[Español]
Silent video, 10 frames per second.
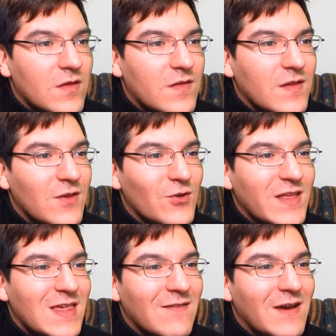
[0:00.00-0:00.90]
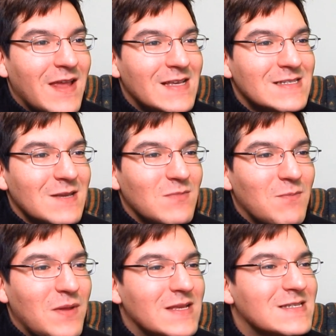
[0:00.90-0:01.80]
Si no te llevarás mi
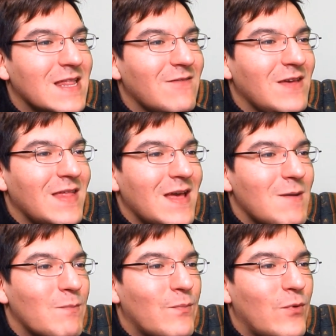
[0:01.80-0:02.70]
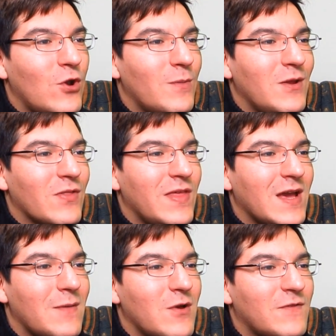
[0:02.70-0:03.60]
esperanza de vida, por lo menos
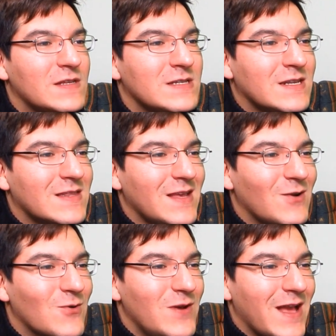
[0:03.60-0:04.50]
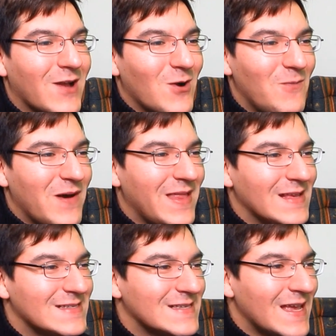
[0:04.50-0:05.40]
déjame ofrecerte una copa
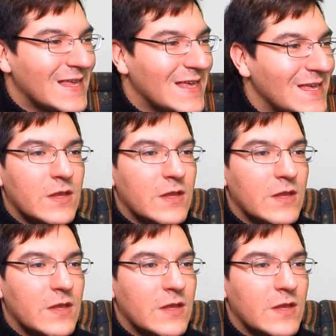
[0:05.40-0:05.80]
de sake.